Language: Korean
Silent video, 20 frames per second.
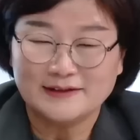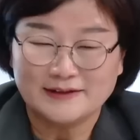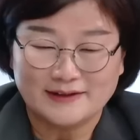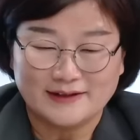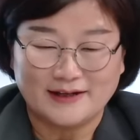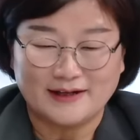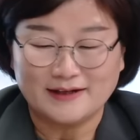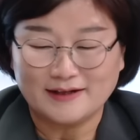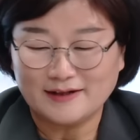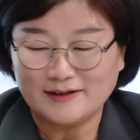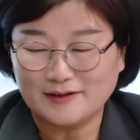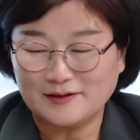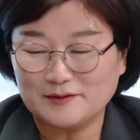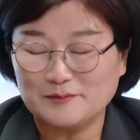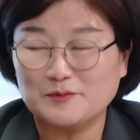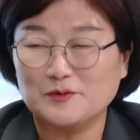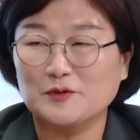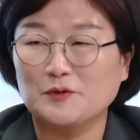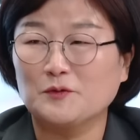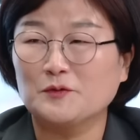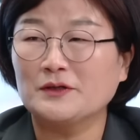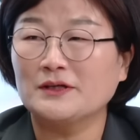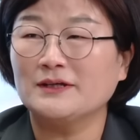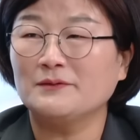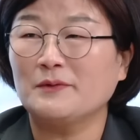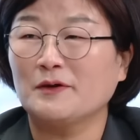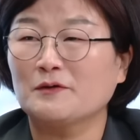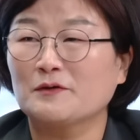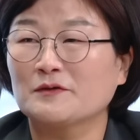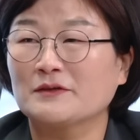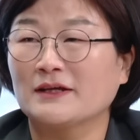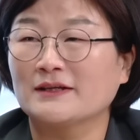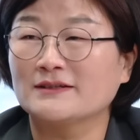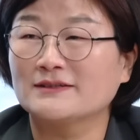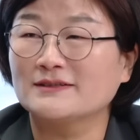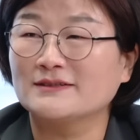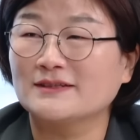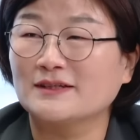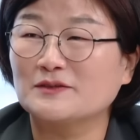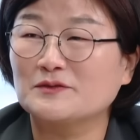한간에는 뭐 요리 배우러
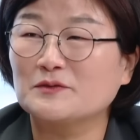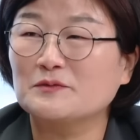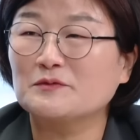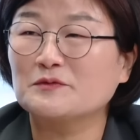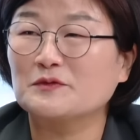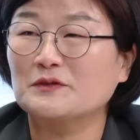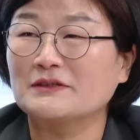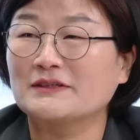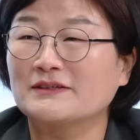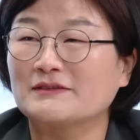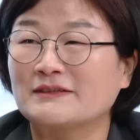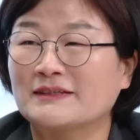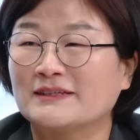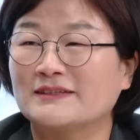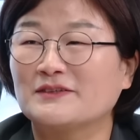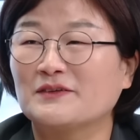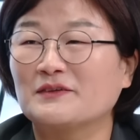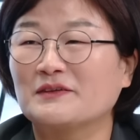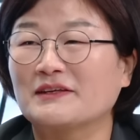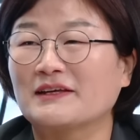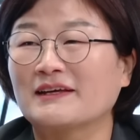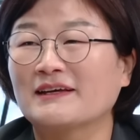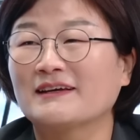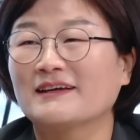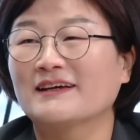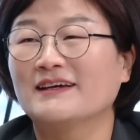다니신다는 소문도 있, 던데